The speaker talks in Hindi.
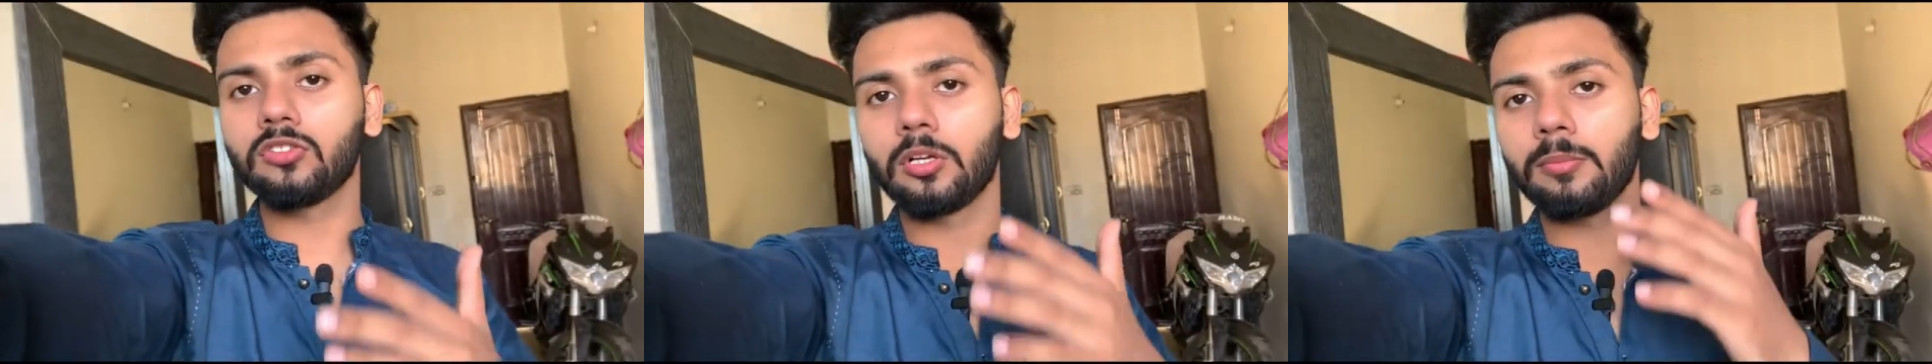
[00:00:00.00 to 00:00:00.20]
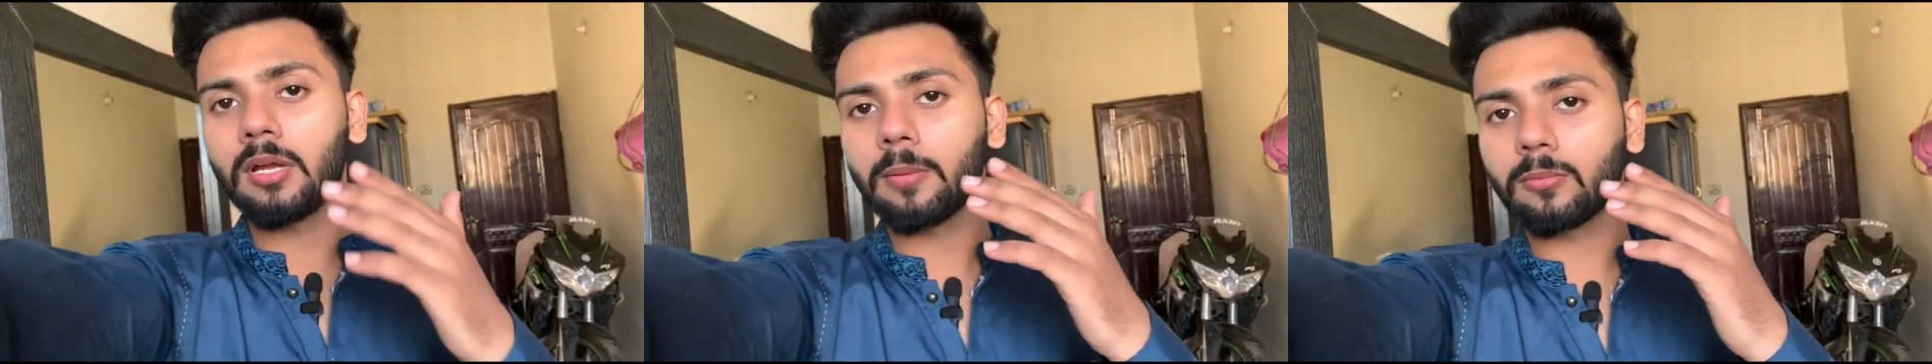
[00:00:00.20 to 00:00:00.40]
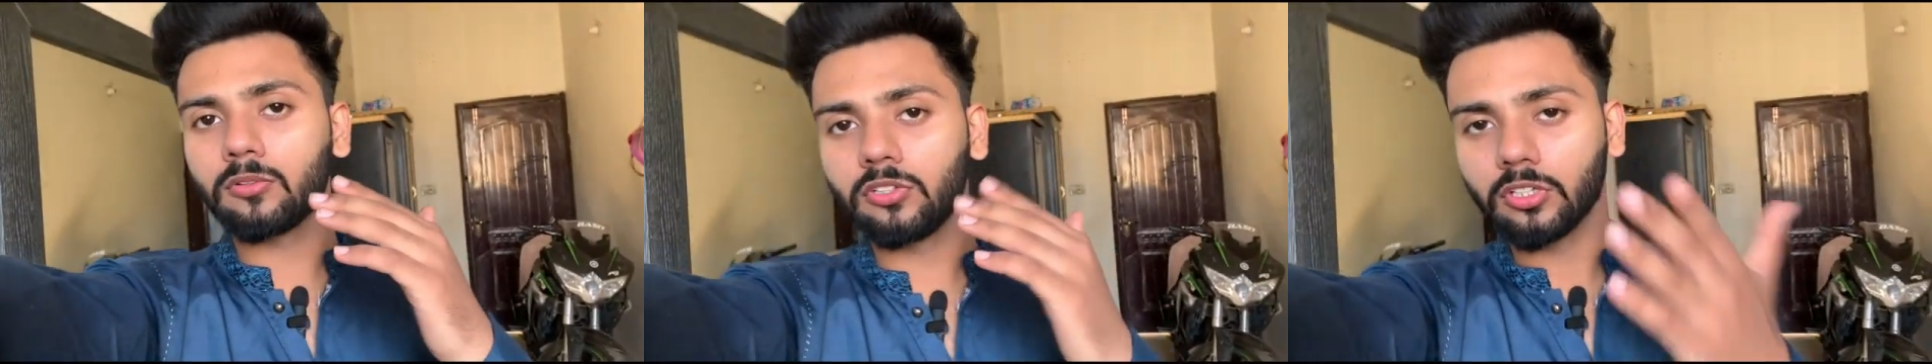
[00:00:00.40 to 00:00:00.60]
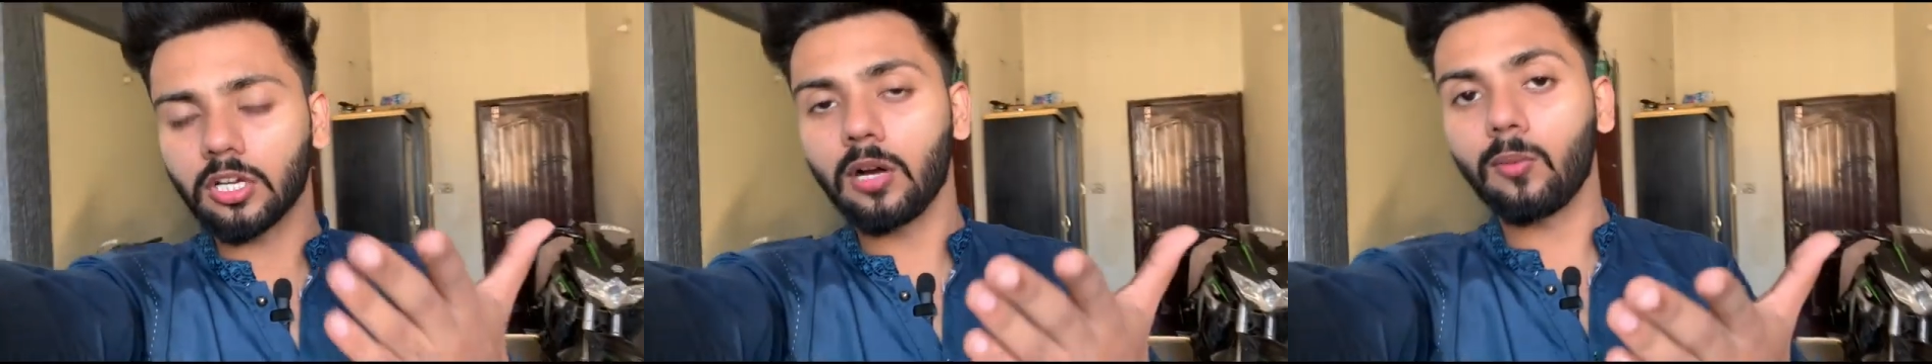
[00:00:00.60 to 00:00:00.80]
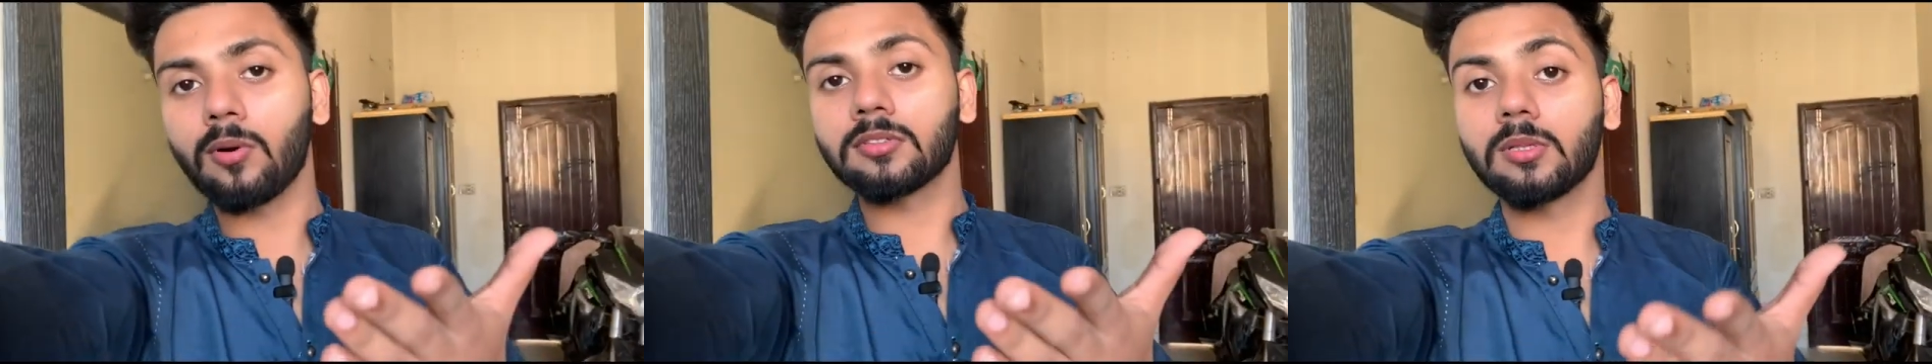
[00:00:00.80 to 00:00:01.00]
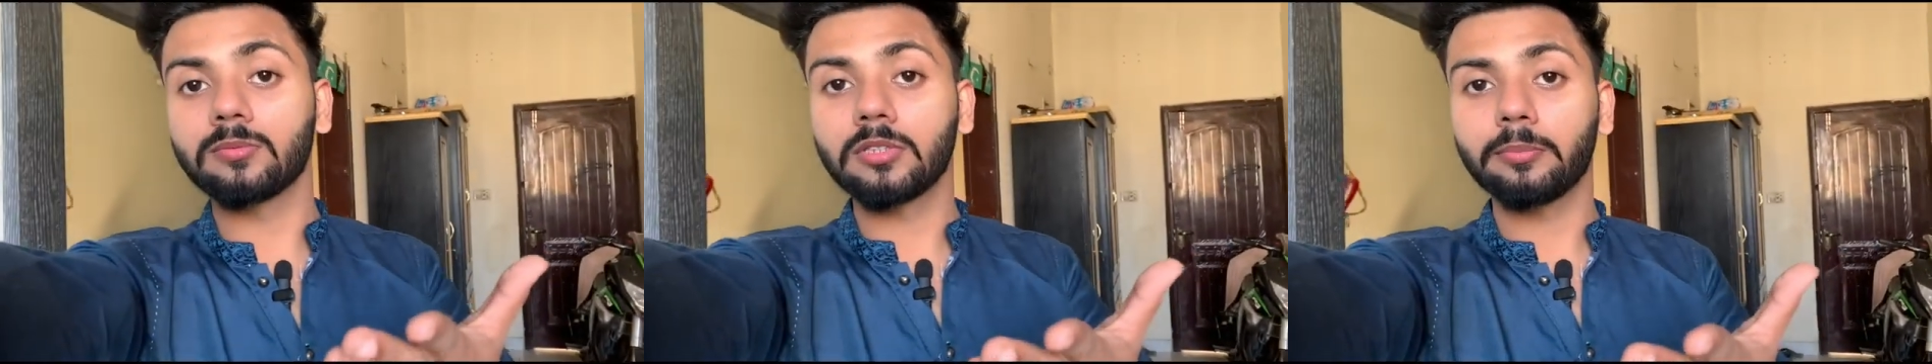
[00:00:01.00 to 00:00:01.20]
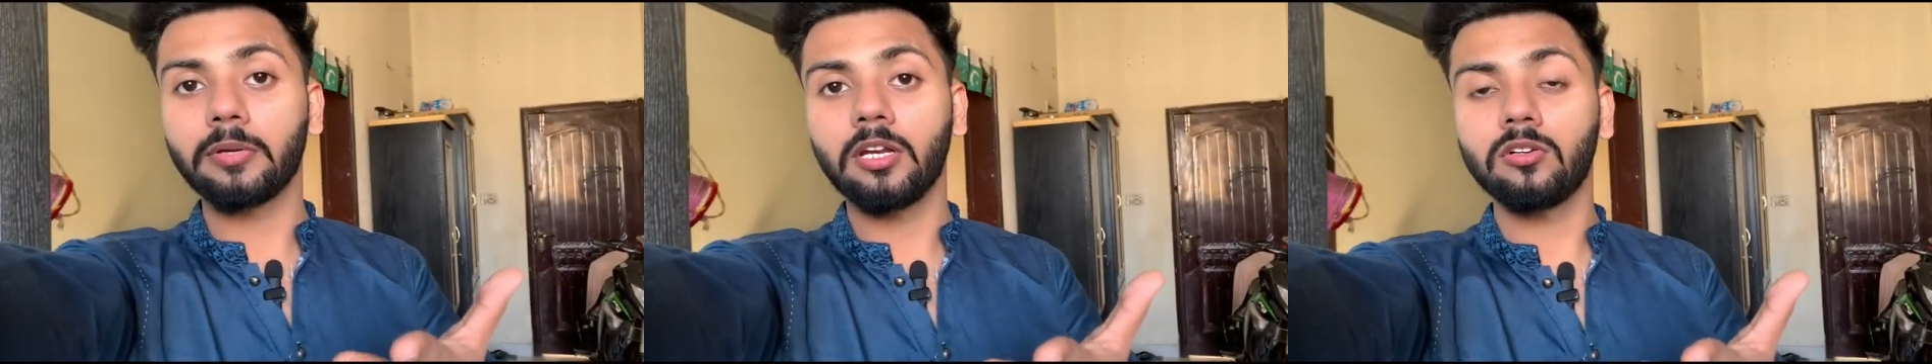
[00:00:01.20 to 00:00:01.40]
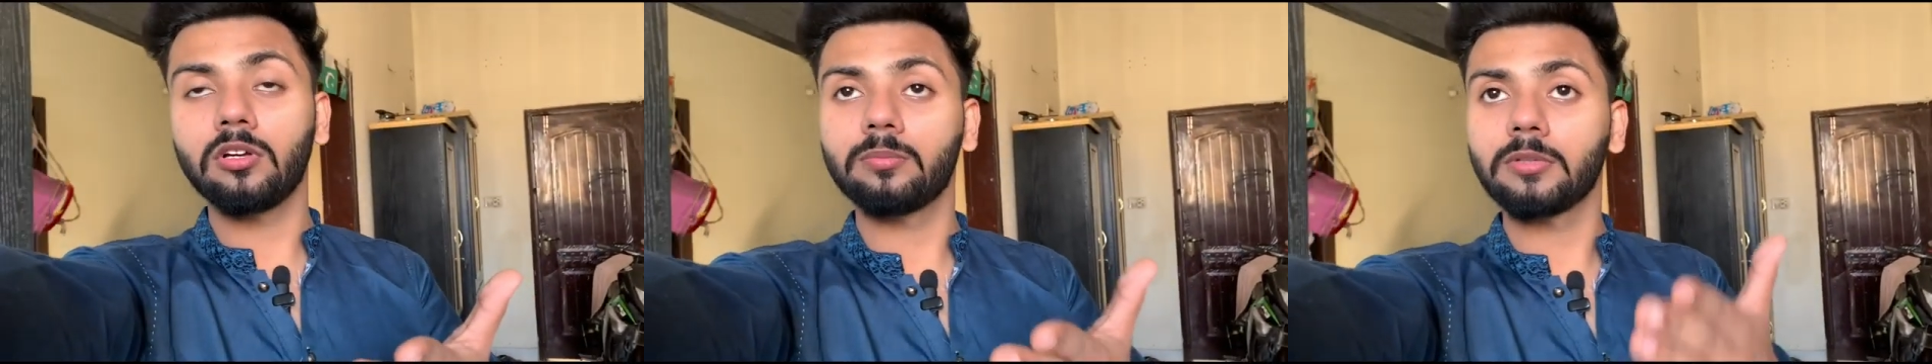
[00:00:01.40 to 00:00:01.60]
जो है मैं आपको दिखाऊंगा सबसे पहले जो